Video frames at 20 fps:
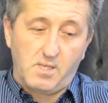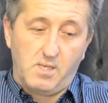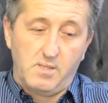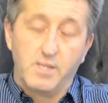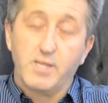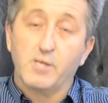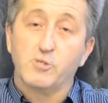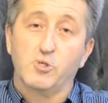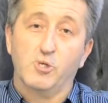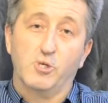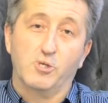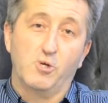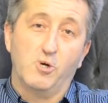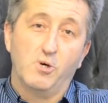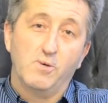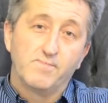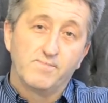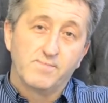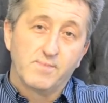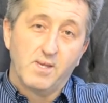
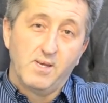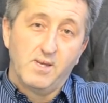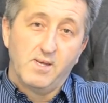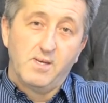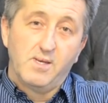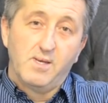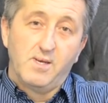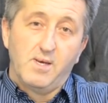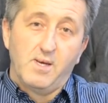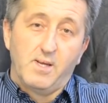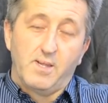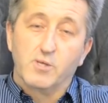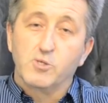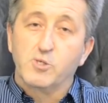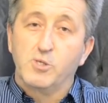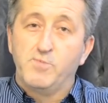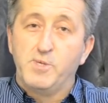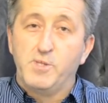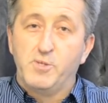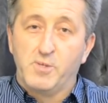Dlaczego?
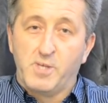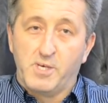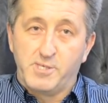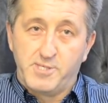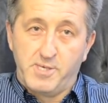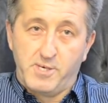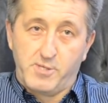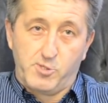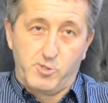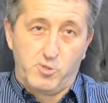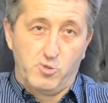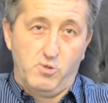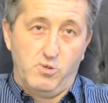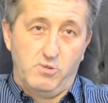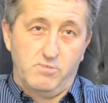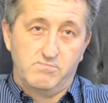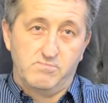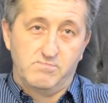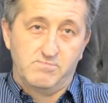Leży mi to na sercu,